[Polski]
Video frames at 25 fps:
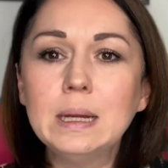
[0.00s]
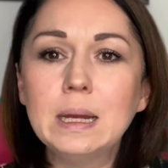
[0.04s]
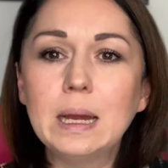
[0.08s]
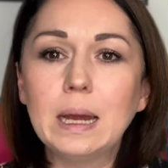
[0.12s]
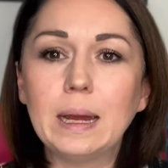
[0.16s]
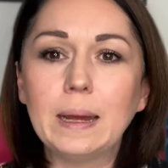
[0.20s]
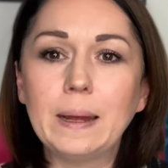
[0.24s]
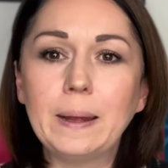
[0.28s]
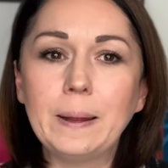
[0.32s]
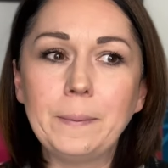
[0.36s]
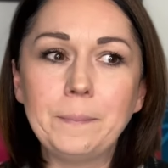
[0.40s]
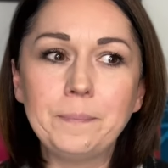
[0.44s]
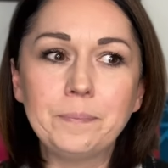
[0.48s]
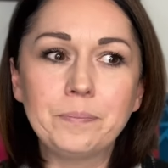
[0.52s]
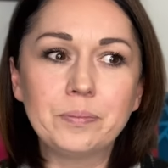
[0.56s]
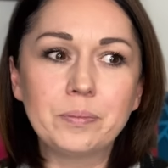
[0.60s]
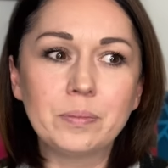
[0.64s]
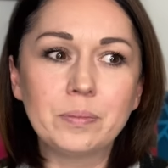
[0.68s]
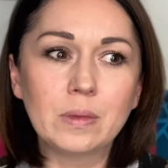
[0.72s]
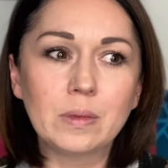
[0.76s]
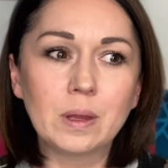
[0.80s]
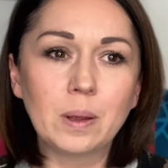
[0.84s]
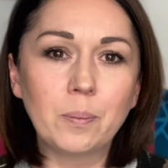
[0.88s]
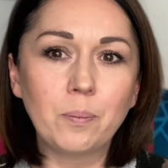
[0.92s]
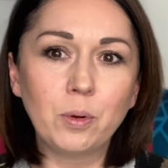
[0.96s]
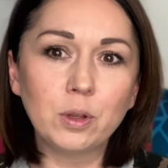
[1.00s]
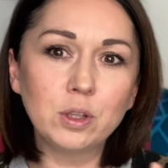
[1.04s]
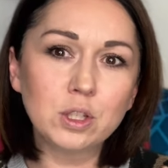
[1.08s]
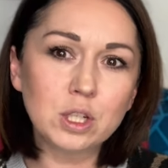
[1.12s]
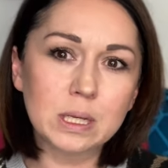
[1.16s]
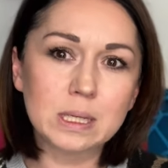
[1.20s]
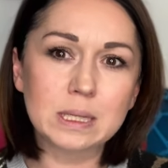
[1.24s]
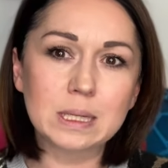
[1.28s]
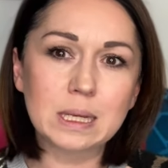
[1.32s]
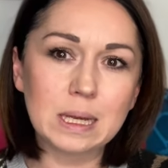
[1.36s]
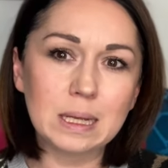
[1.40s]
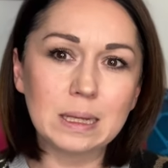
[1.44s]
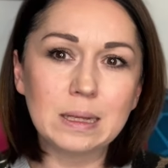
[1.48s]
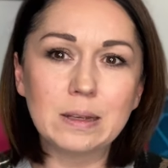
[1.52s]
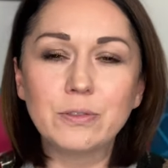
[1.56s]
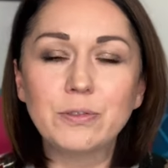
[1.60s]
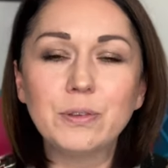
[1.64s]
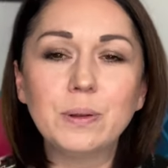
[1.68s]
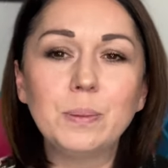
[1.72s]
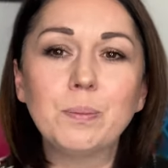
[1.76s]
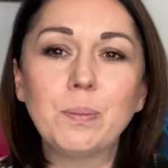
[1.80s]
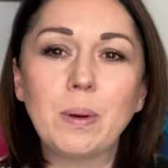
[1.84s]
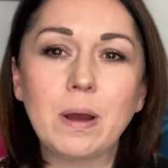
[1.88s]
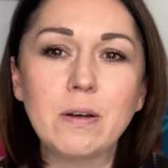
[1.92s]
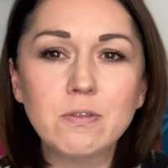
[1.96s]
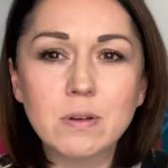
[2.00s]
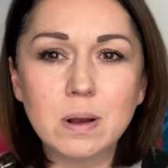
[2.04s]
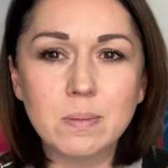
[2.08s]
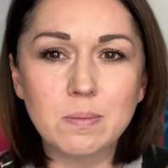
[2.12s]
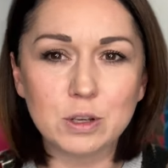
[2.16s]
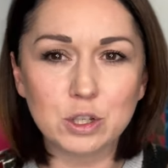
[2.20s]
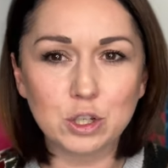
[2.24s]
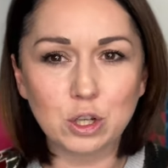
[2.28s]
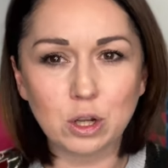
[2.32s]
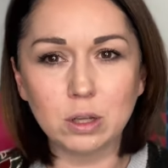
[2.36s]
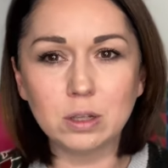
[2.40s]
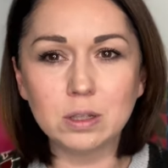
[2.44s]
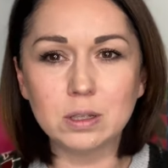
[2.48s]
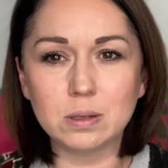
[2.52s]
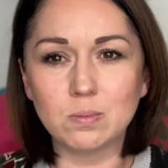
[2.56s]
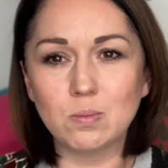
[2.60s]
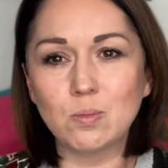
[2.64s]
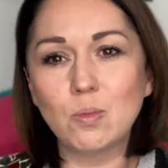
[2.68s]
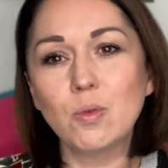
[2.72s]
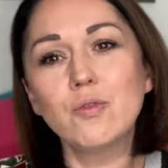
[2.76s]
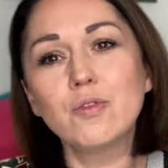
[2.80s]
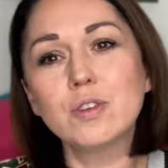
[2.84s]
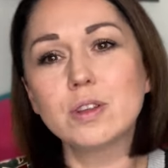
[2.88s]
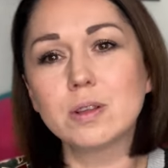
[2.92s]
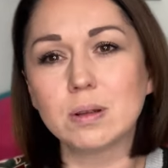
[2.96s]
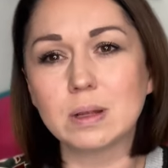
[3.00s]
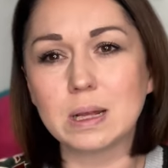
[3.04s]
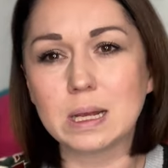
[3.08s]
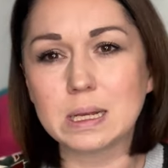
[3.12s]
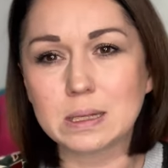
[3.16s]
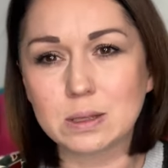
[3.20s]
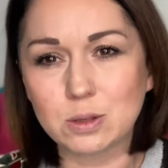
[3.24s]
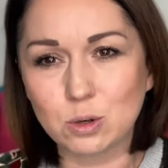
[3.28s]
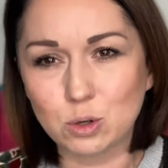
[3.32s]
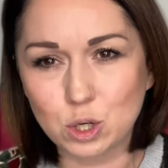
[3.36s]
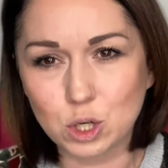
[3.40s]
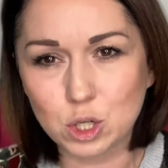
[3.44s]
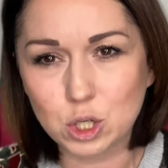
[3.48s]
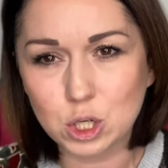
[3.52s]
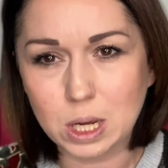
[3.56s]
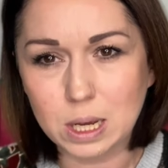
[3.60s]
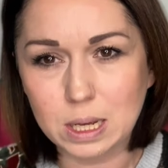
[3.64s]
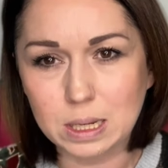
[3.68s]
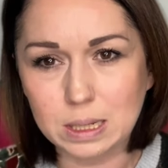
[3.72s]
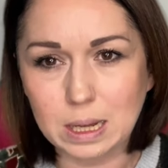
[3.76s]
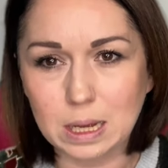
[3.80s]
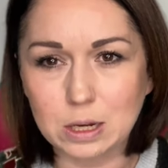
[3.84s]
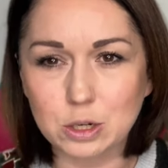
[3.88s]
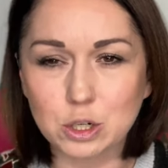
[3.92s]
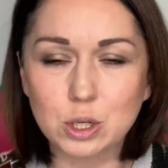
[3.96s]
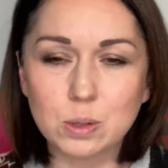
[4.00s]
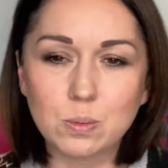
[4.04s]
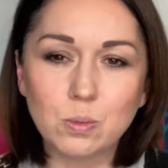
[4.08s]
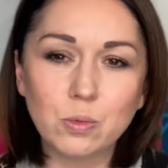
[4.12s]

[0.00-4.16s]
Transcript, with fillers: E, podczas kiedy film Pawła Maślony mówi do nas troszeczkę inaczej.